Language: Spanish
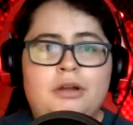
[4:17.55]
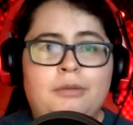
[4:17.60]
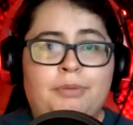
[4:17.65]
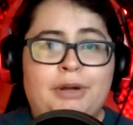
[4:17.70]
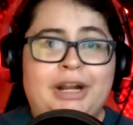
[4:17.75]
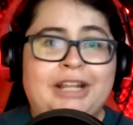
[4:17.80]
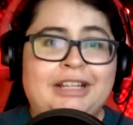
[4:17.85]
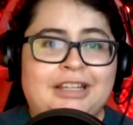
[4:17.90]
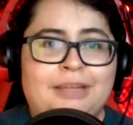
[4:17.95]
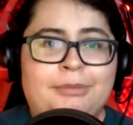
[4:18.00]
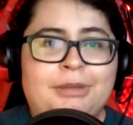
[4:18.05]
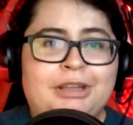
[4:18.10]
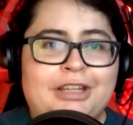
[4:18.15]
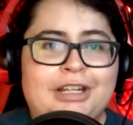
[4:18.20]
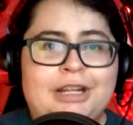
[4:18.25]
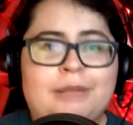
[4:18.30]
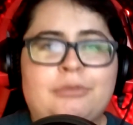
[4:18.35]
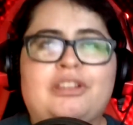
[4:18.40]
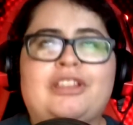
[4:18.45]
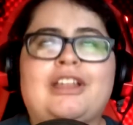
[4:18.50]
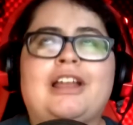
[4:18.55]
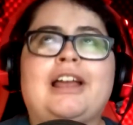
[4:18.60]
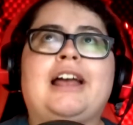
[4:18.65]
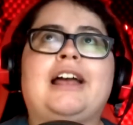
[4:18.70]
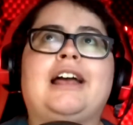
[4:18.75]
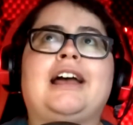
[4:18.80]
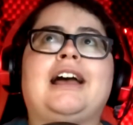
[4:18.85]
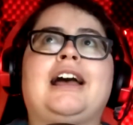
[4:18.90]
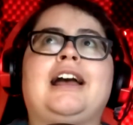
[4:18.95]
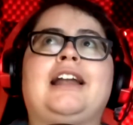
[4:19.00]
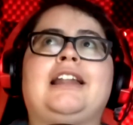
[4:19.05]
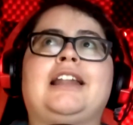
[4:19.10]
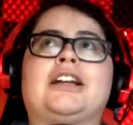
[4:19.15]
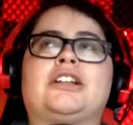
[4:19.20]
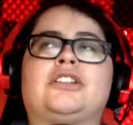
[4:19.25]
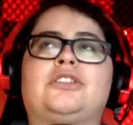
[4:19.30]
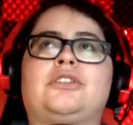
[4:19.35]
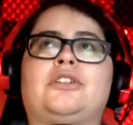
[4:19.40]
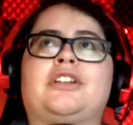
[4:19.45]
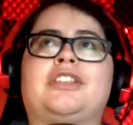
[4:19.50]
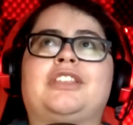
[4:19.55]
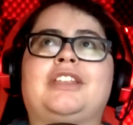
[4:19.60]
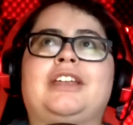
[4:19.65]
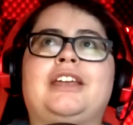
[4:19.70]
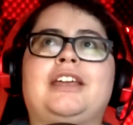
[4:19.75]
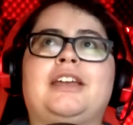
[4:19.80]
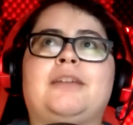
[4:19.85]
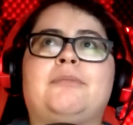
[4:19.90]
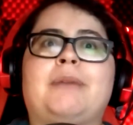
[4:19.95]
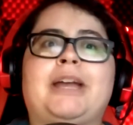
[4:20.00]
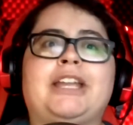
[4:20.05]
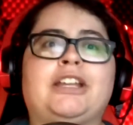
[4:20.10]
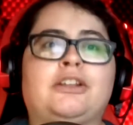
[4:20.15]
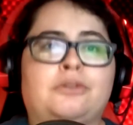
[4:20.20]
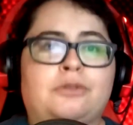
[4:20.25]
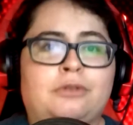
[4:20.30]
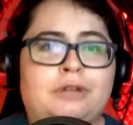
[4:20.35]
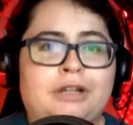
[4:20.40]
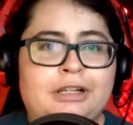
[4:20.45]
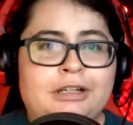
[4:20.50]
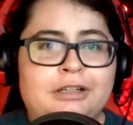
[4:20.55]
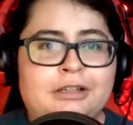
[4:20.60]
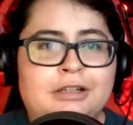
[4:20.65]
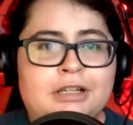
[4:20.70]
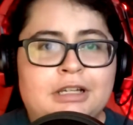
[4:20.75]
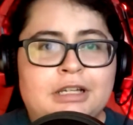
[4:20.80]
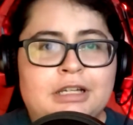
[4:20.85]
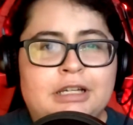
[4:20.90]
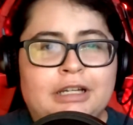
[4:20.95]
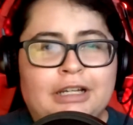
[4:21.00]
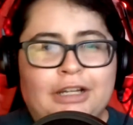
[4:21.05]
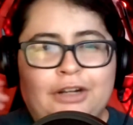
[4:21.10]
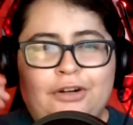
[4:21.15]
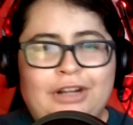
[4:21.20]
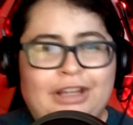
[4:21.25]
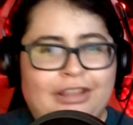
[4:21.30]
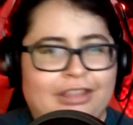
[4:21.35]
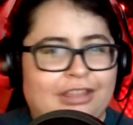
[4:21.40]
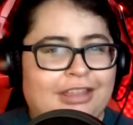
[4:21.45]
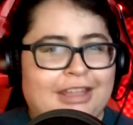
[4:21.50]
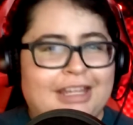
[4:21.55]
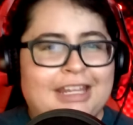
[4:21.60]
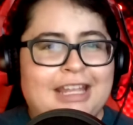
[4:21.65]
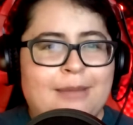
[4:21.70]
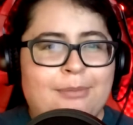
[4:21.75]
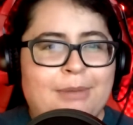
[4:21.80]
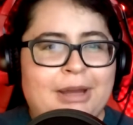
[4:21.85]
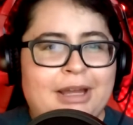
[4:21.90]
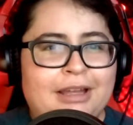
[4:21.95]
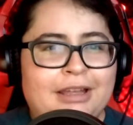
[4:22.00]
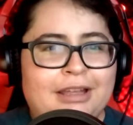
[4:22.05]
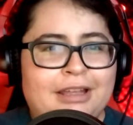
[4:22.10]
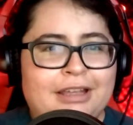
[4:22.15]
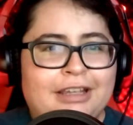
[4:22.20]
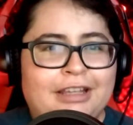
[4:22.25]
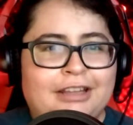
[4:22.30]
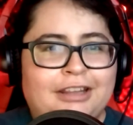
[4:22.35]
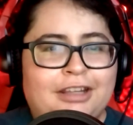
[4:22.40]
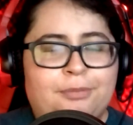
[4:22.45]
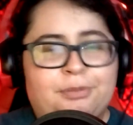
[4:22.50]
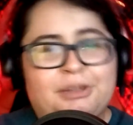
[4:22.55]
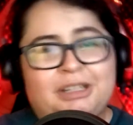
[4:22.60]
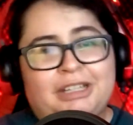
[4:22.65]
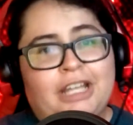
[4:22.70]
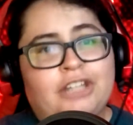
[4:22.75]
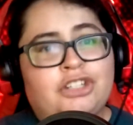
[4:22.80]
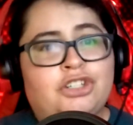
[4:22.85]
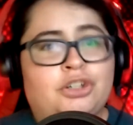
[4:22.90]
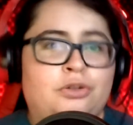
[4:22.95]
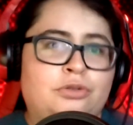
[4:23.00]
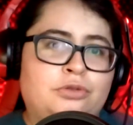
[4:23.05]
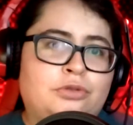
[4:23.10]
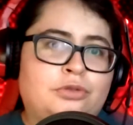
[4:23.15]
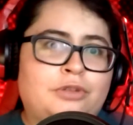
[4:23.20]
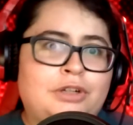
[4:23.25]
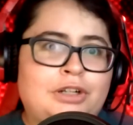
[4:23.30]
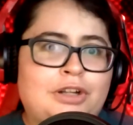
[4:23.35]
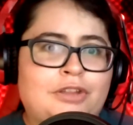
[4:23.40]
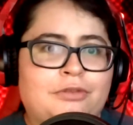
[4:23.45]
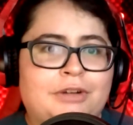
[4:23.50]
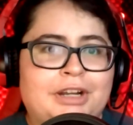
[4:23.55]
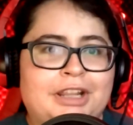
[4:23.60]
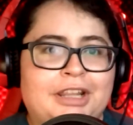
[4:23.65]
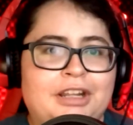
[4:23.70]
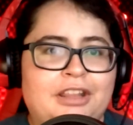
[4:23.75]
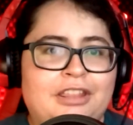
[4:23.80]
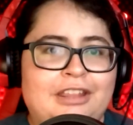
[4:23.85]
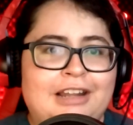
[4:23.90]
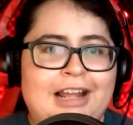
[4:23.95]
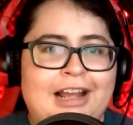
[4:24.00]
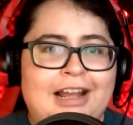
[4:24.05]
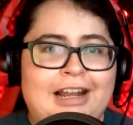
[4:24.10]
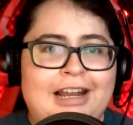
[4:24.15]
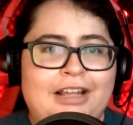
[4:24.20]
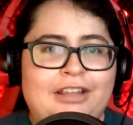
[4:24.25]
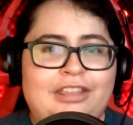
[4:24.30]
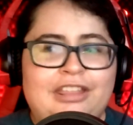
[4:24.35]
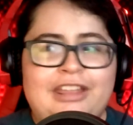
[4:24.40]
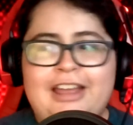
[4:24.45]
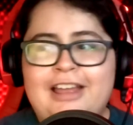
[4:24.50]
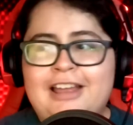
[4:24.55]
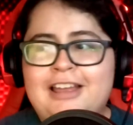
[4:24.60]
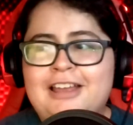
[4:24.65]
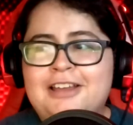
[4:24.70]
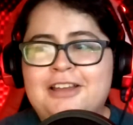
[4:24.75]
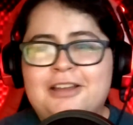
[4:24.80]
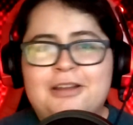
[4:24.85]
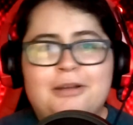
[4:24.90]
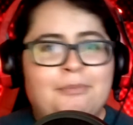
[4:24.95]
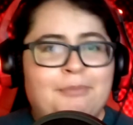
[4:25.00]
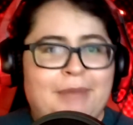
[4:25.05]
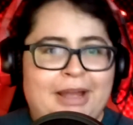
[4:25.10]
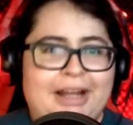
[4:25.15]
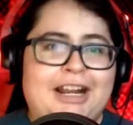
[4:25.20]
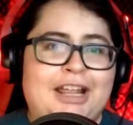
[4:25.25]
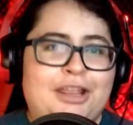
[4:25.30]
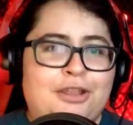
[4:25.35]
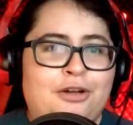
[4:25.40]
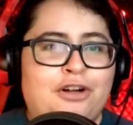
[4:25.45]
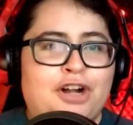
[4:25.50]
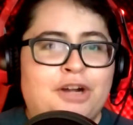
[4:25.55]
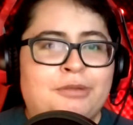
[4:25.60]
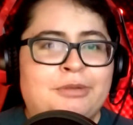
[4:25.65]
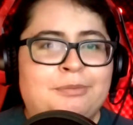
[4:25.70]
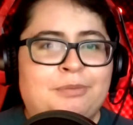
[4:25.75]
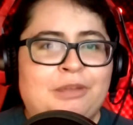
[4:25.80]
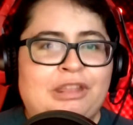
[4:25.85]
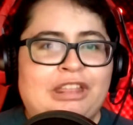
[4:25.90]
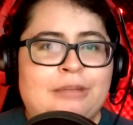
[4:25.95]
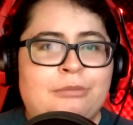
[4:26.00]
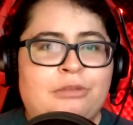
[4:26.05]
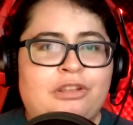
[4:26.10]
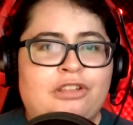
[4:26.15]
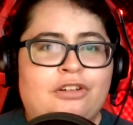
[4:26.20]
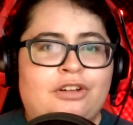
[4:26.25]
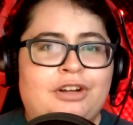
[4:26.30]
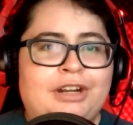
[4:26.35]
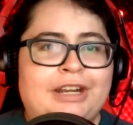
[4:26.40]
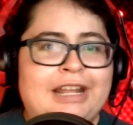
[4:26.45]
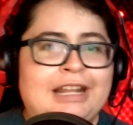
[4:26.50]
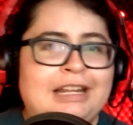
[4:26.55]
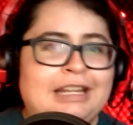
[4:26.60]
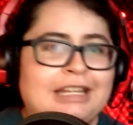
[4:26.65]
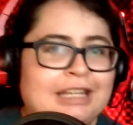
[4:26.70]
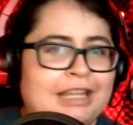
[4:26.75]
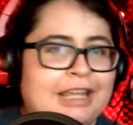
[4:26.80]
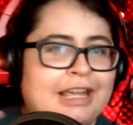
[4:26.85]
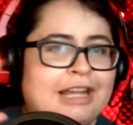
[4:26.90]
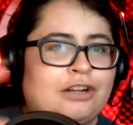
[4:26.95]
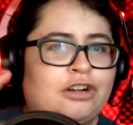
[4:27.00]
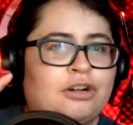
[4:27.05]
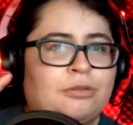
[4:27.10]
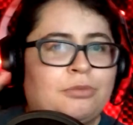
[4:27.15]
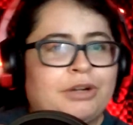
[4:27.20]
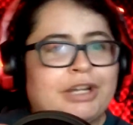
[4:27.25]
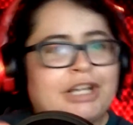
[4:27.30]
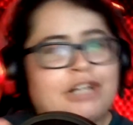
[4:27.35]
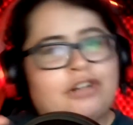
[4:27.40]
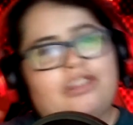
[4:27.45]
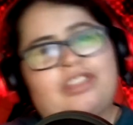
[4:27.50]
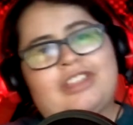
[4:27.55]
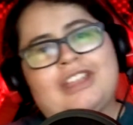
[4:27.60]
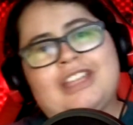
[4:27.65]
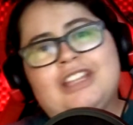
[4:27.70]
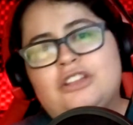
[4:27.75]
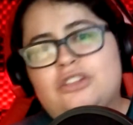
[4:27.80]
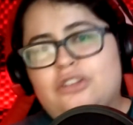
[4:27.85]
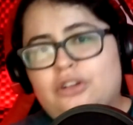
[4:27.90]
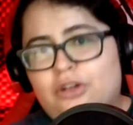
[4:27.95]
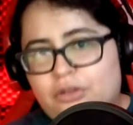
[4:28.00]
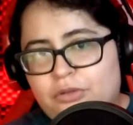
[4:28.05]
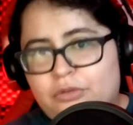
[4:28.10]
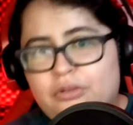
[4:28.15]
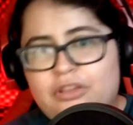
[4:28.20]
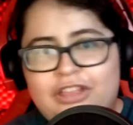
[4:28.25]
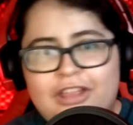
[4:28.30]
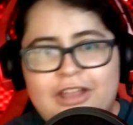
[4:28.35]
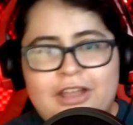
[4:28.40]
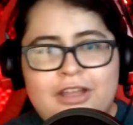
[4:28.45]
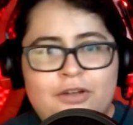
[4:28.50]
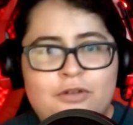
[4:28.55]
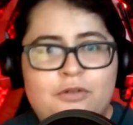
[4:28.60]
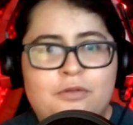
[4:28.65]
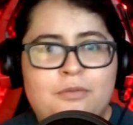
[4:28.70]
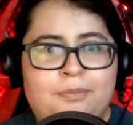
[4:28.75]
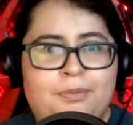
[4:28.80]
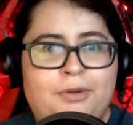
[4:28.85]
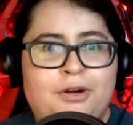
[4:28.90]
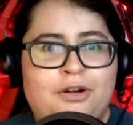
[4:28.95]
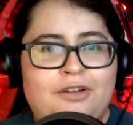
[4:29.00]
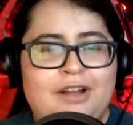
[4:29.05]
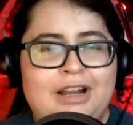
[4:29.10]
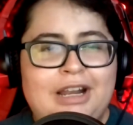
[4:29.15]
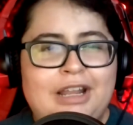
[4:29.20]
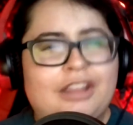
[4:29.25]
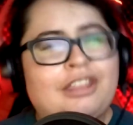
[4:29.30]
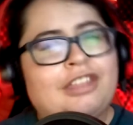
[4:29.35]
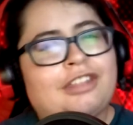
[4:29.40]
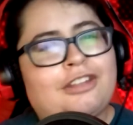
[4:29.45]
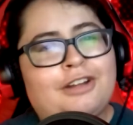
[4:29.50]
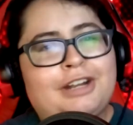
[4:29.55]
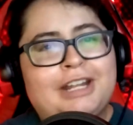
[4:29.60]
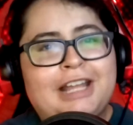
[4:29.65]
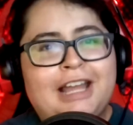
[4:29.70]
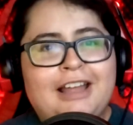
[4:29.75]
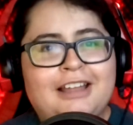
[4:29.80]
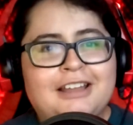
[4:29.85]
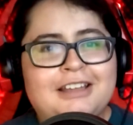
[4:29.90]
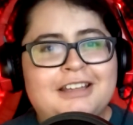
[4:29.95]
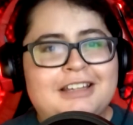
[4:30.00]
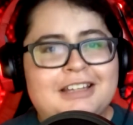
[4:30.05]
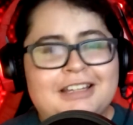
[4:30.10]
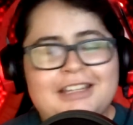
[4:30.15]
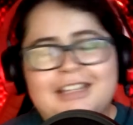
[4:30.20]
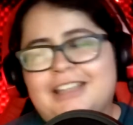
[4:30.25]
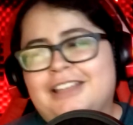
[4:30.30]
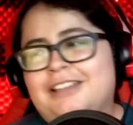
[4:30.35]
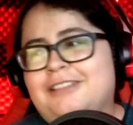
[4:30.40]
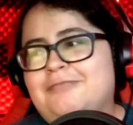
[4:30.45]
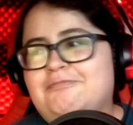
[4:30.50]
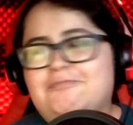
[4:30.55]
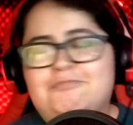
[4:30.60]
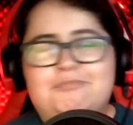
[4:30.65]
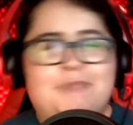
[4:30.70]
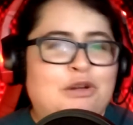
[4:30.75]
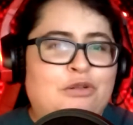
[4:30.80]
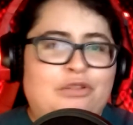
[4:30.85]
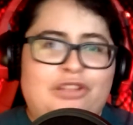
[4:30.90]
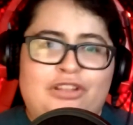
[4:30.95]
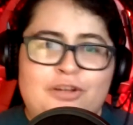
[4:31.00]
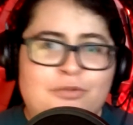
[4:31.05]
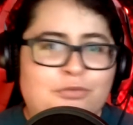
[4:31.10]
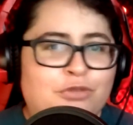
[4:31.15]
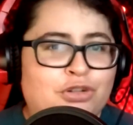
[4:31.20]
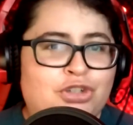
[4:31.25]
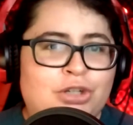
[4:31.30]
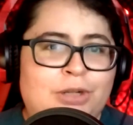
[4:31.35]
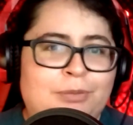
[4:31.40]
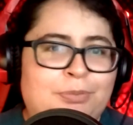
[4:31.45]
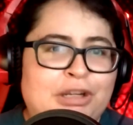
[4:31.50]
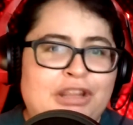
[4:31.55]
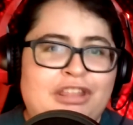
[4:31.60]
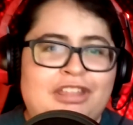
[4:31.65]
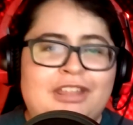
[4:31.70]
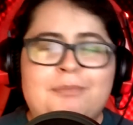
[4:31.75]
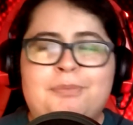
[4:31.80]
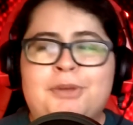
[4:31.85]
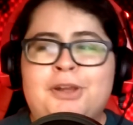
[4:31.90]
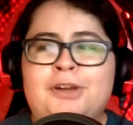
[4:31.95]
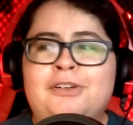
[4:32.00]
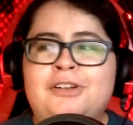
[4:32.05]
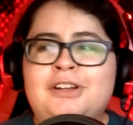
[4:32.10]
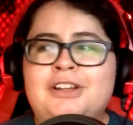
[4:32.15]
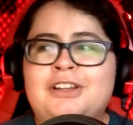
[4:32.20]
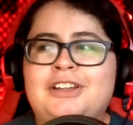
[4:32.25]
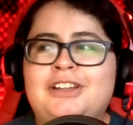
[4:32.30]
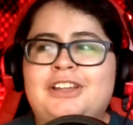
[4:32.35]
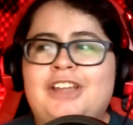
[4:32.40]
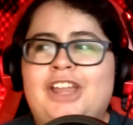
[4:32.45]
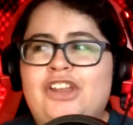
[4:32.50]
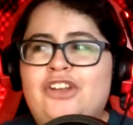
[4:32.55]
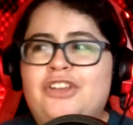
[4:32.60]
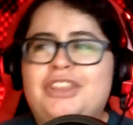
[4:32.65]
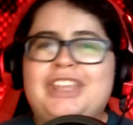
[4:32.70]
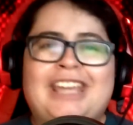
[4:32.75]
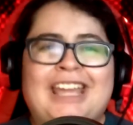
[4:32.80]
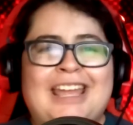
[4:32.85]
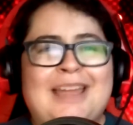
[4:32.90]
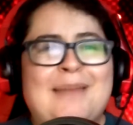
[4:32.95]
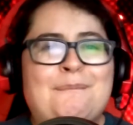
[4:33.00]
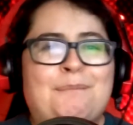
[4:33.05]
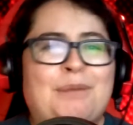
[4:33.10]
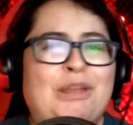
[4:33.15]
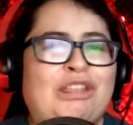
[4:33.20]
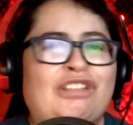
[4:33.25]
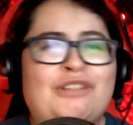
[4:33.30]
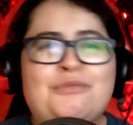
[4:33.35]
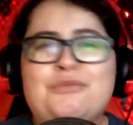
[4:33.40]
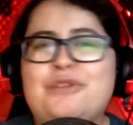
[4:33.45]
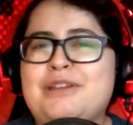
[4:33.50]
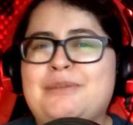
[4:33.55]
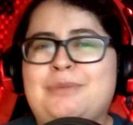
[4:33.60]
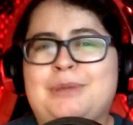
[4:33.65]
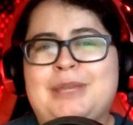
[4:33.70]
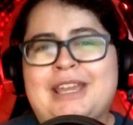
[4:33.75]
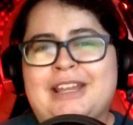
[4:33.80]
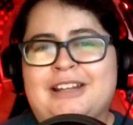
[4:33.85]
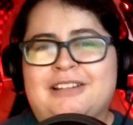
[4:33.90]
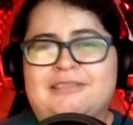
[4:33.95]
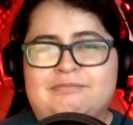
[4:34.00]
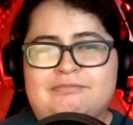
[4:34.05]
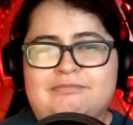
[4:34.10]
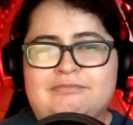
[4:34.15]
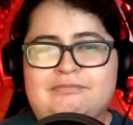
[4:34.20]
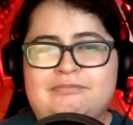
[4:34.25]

Por ahí también tenemos al actor de Mike Rooker, creo que así se llama, que interpreta a John Doe en Los Guardianes de la Galaxia me agradó cómo empezamos con él y él como que nos introduce un poco a la historia. Eh, me gustó mucho el principio y yo dije, empezó muy bien.